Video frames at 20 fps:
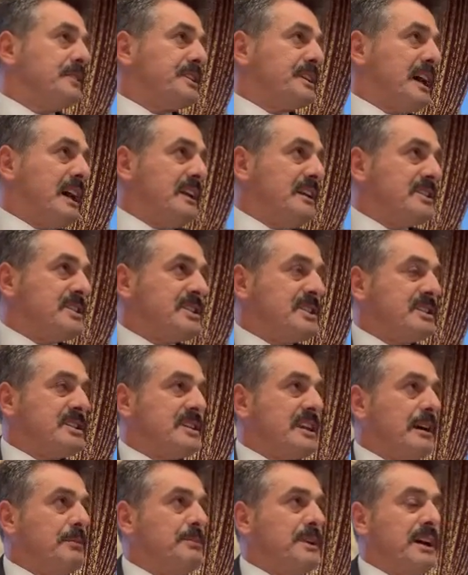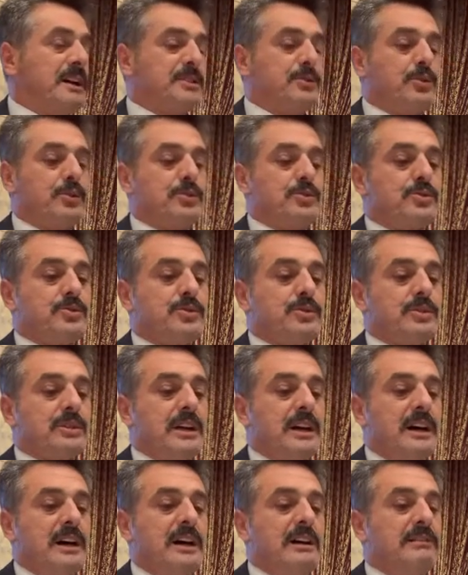raylı sistemler
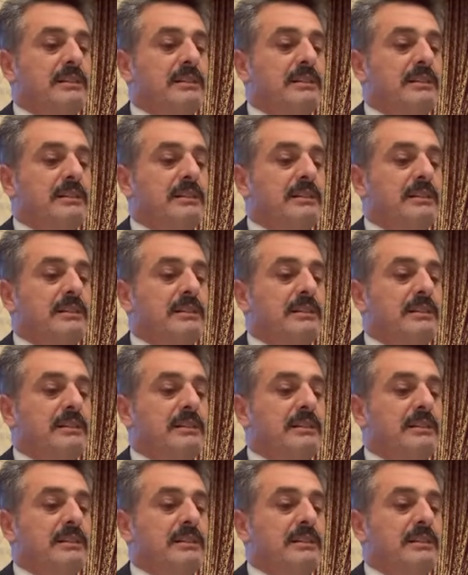konusunda,